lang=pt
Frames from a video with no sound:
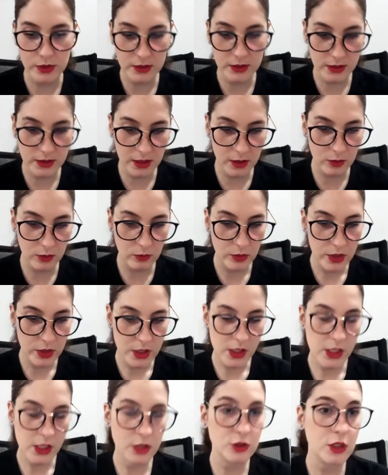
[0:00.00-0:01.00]
Então,
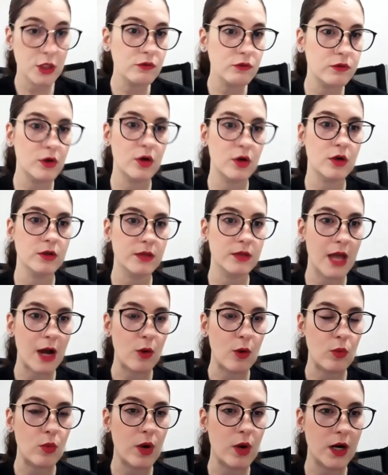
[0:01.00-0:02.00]
eu não vou
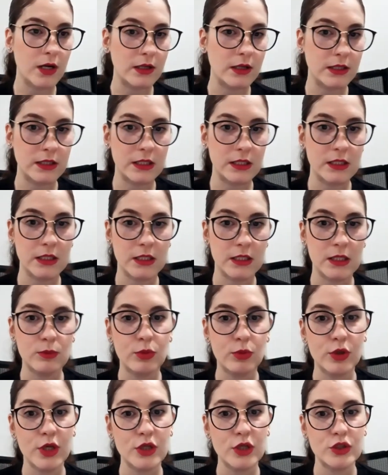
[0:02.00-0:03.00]
rodar o Arlequim aqui
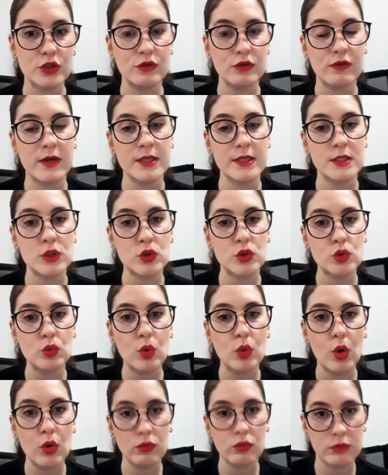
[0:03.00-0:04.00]
porque a gente fez isso
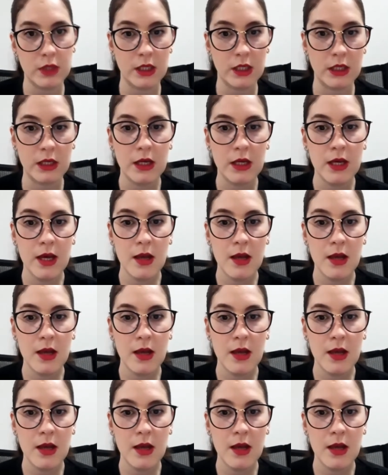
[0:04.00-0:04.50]
ontem.